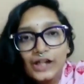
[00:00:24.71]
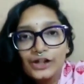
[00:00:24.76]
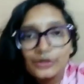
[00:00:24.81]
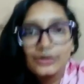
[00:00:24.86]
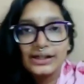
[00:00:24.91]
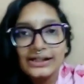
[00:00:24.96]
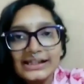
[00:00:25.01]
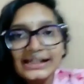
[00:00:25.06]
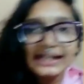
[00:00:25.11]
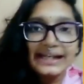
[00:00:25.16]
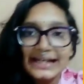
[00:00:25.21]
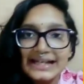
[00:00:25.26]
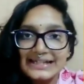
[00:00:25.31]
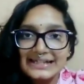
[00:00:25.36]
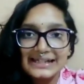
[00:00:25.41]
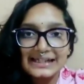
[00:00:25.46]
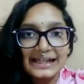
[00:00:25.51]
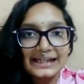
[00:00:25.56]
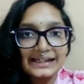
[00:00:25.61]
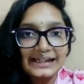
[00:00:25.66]
అందుకని
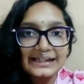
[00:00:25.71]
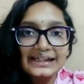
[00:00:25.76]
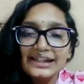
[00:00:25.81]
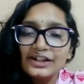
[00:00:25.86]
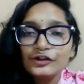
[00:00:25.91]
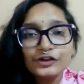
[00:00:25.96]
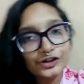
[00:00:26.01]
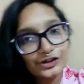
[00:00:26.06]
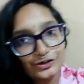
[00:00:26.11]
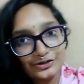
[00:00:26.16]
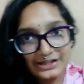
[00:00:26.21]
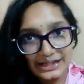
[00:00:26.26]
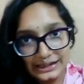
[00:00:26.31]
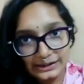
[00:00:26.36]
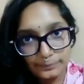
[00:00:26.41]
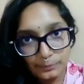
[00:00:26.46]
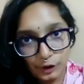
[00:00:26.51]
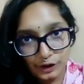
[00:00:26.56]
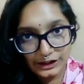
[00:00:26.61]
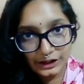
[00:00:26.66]
ఎలాస్టిన్ అనేది ఇంట్రడ్యూస్
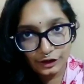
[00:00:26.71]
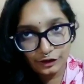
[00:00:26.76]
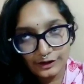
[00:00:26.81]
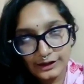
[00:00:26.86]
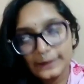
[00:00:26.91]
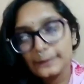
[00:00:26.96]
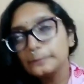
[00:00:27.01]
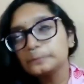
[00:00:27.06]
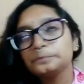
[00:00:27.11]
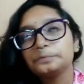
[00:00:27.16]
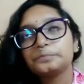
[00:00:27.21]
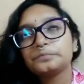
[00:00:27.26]
అయింది బాడీలోకి